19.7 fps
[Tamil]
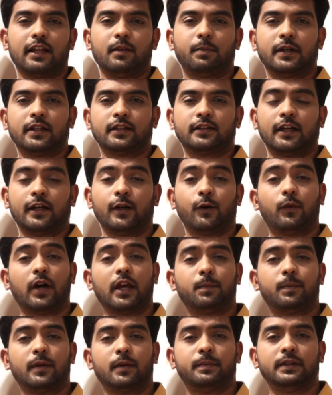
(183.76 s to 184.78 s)
செயல்படுத்த
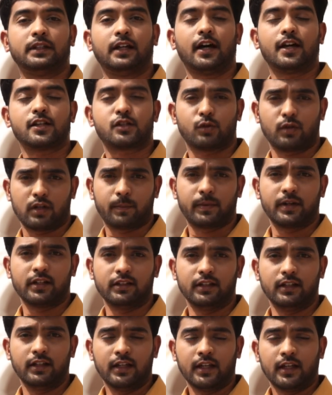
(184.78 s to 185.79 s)
இருப்பதாக
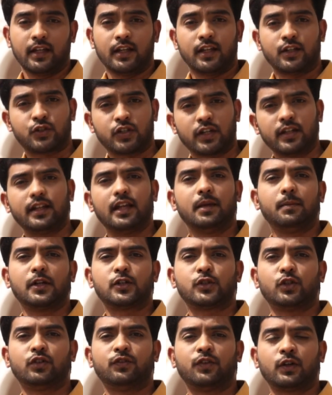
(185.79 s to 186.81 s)
சொல்லப்படுது சென்னை
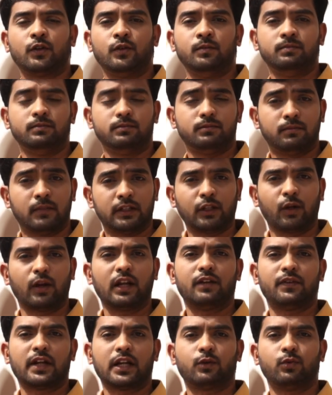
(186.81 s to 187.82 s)
மெட்ரோவுக்கும்
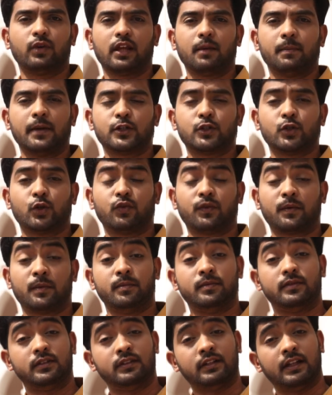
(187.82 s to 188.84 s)
மதுரையில் வரக்கூடிய
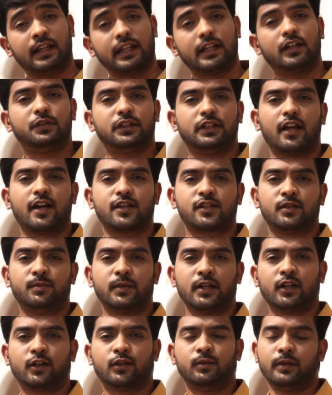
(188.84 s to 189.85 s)
மெட்ரோவுக்கும் நிறைய வித்தியாசம்
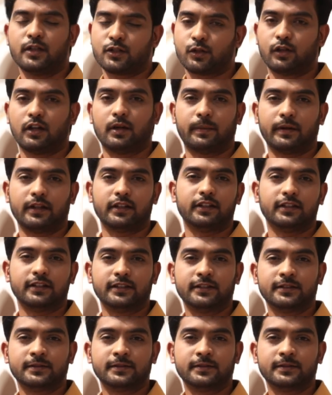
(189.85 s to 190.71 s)
இருக்கும்னு சொல்லப்படுது